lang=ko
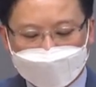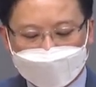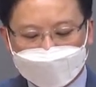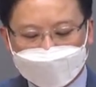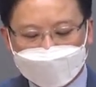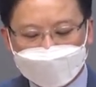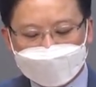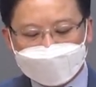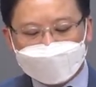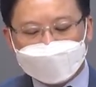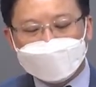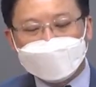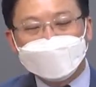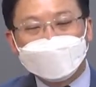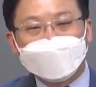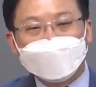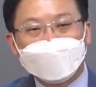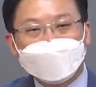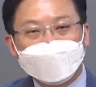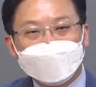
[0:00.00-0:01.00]
예, 이런
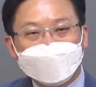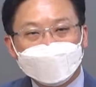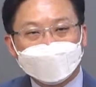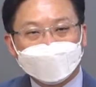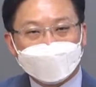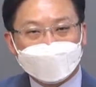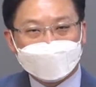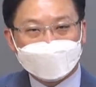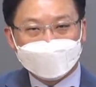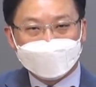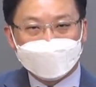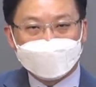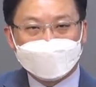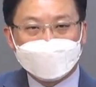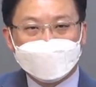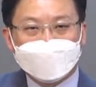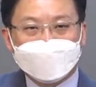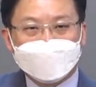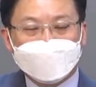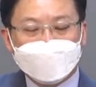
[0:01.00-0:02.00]
사람은 결국
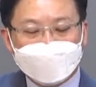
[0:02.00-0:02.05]
마지막에